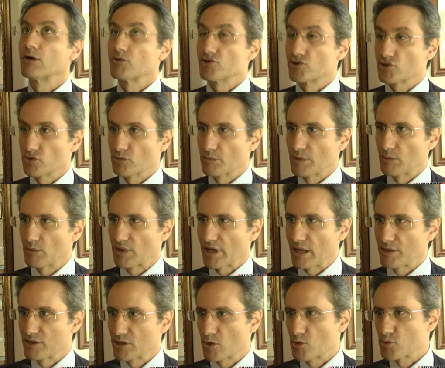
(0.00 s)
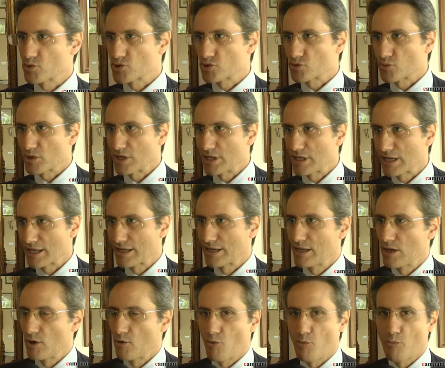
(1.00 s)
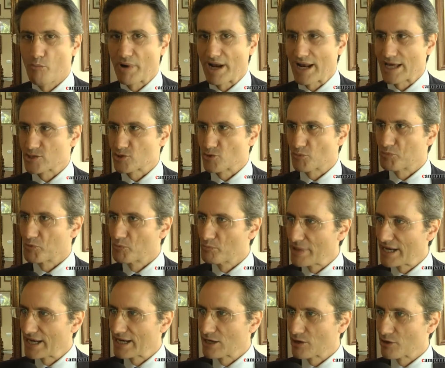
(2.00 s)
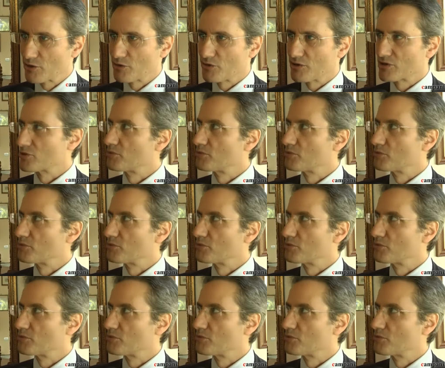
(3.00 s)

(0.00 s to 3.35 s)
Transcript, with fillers: oggi dobbiamo chiaramente costruire un palazzo più bello,